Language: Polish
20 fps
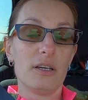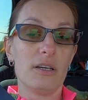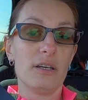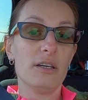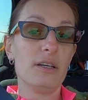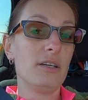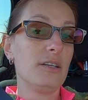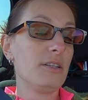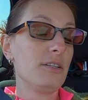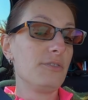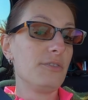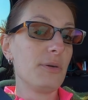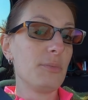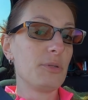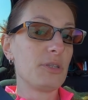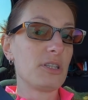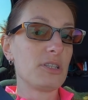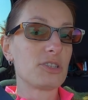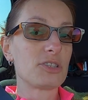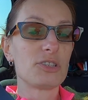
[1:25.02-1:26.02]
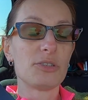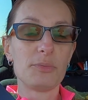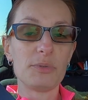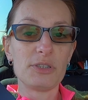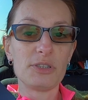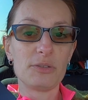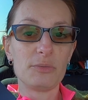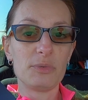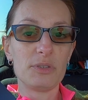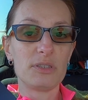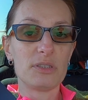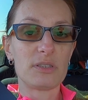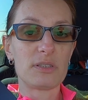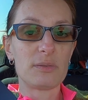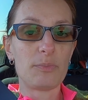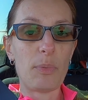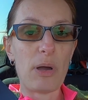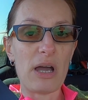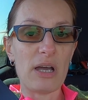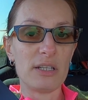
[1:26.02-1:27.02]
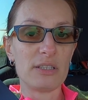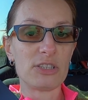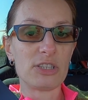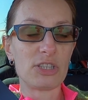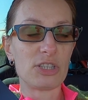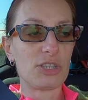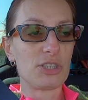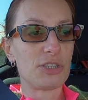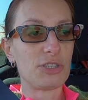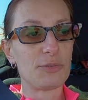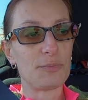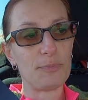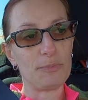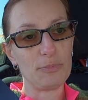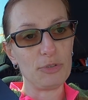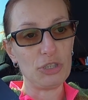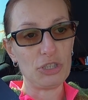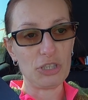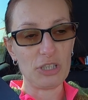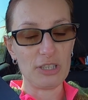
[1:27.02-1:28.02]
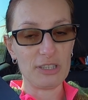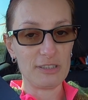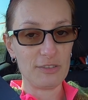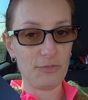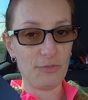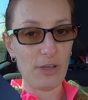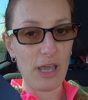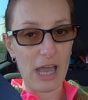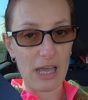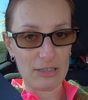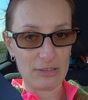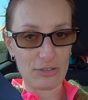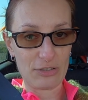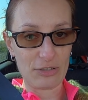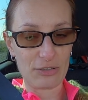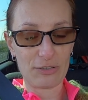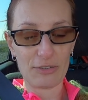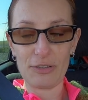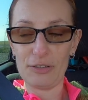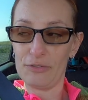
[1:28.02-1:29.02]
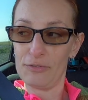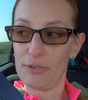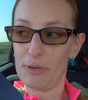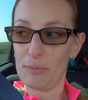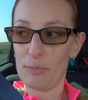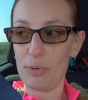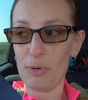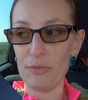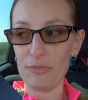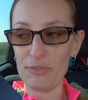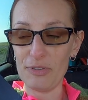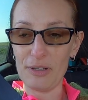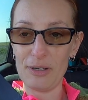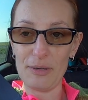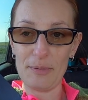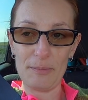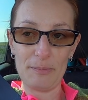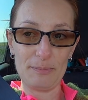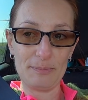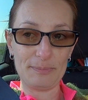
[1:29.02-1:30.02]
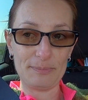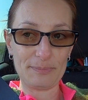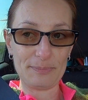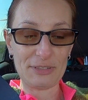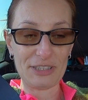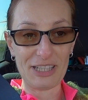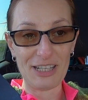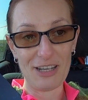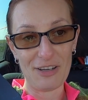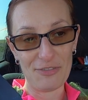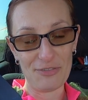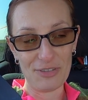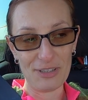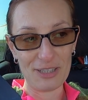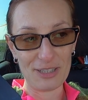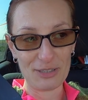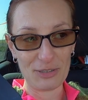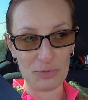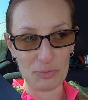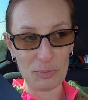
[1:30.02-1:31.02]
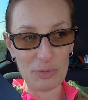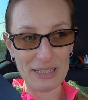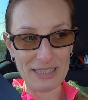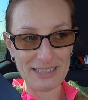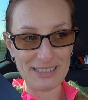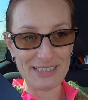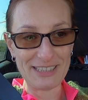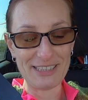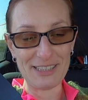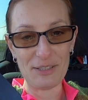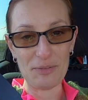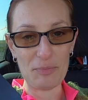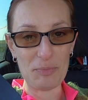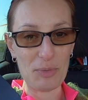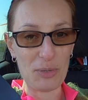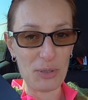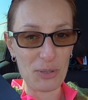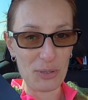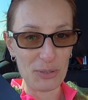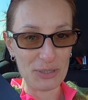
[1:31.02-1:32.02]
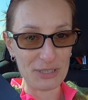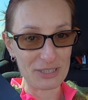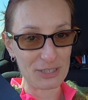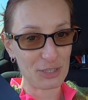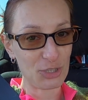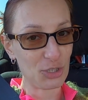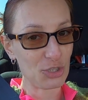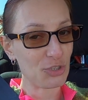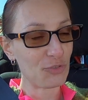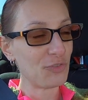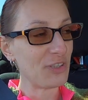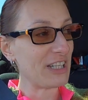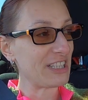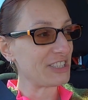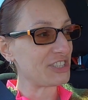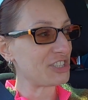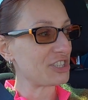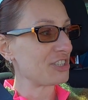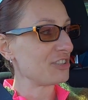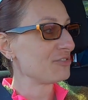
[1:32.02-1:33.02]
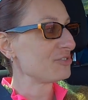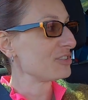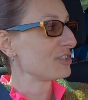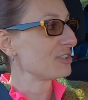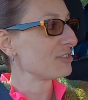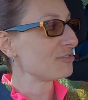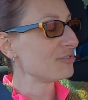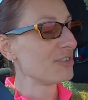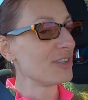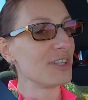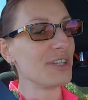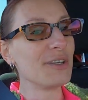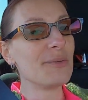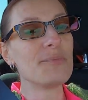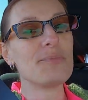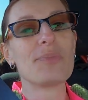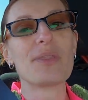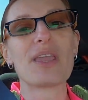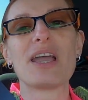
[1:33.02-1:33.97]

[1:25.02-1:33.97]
E, nie wiemy też, gdzie będziemy spać. Dzisiaj jest wiatr i Wam powiem, ciekawe jak to będzie, bo jest dość wietrznie w tej chwili.